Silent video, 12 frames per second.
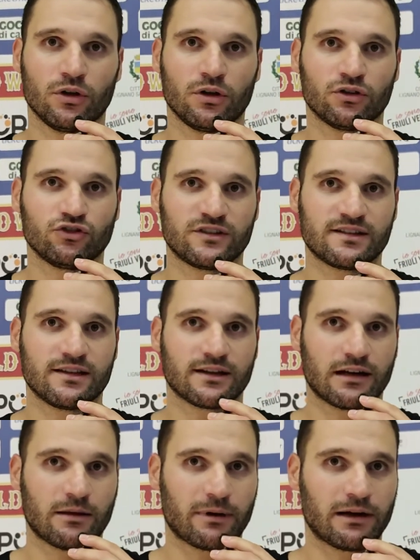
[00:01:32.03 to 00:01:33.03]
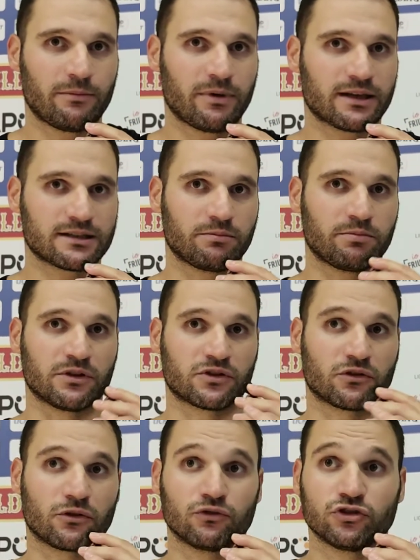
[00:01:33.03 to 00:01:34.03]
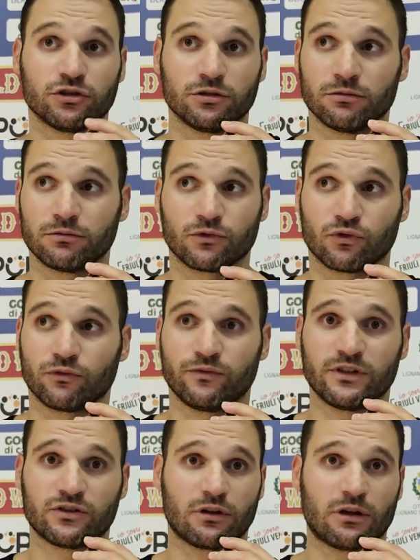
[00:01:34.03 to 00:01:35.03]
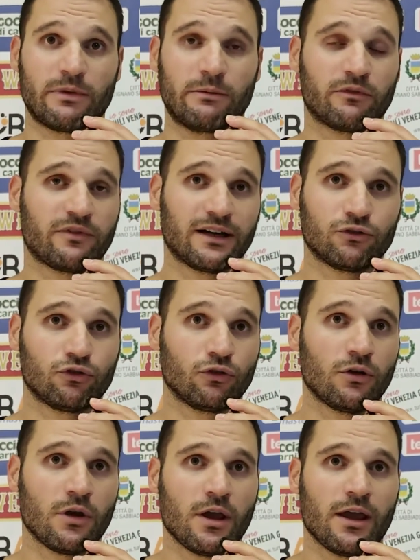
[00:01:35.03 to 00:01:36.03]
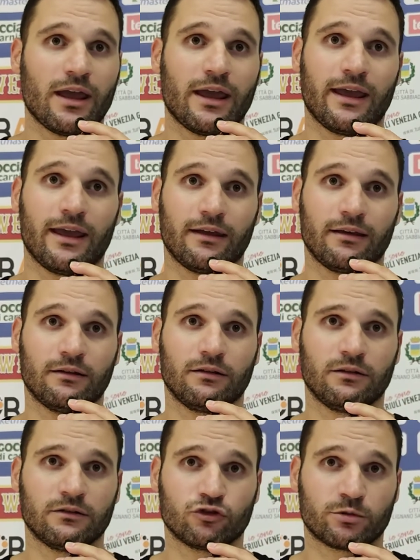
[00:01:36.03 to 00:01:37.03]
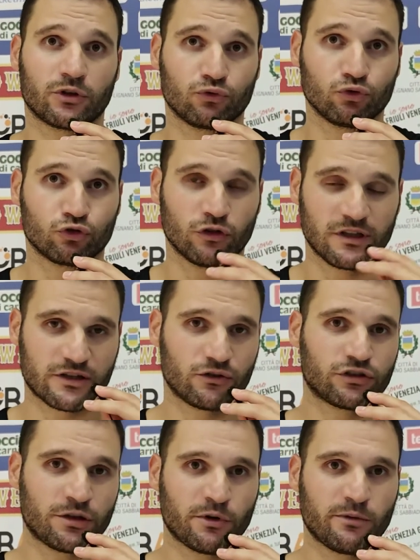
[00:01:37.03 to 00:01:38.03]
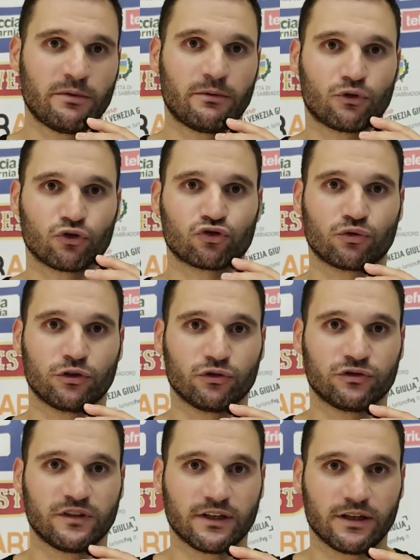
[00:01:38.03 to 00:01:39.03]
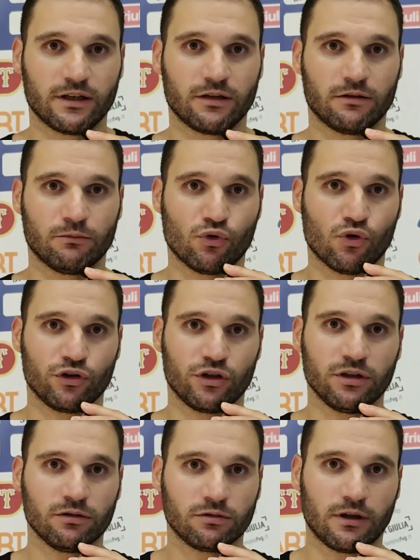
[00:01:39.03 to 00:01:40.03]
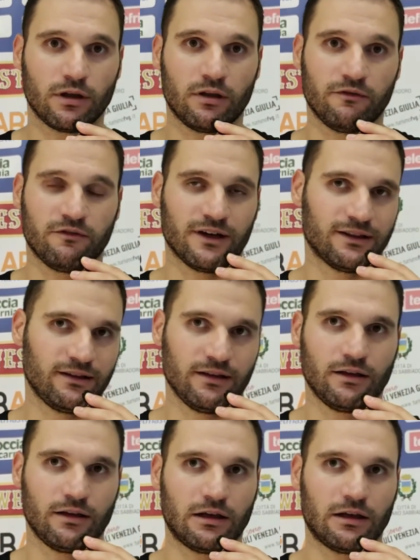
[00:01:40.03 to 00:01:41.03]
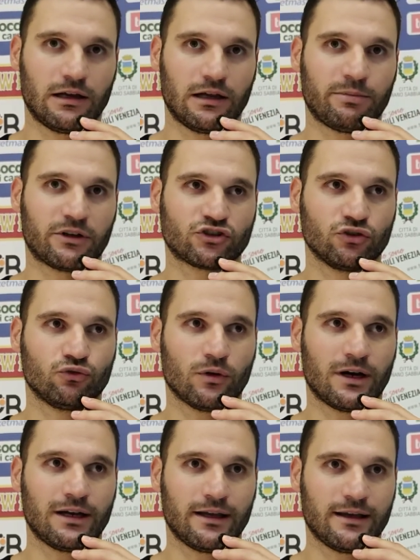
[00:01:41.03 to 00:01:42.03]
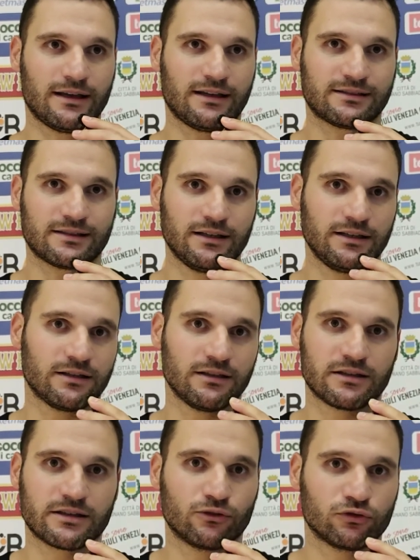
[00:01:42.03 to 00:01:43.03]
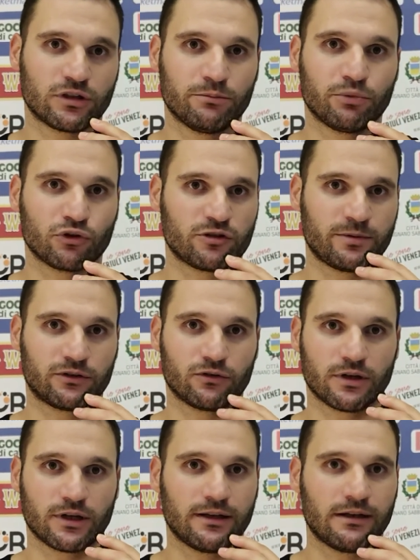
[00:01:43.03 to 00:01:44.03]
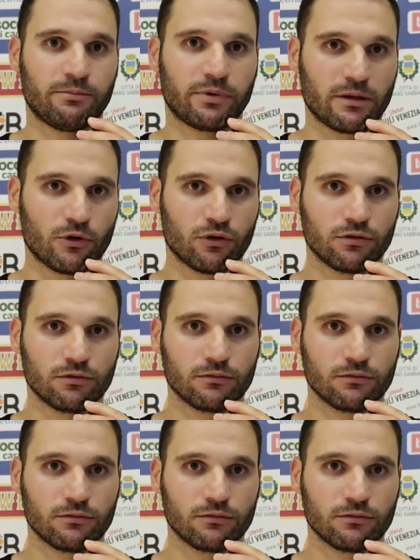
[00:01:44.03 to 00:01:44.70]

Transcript: gestire le palle perse, penso che oggi non, non ho visto l'abbiamo fatto e soprattutto nel secondo tempo abbiamo costruito tiri buoni, infatti la, la percentuale è salita nel secondo tempo rispetto che nel primo.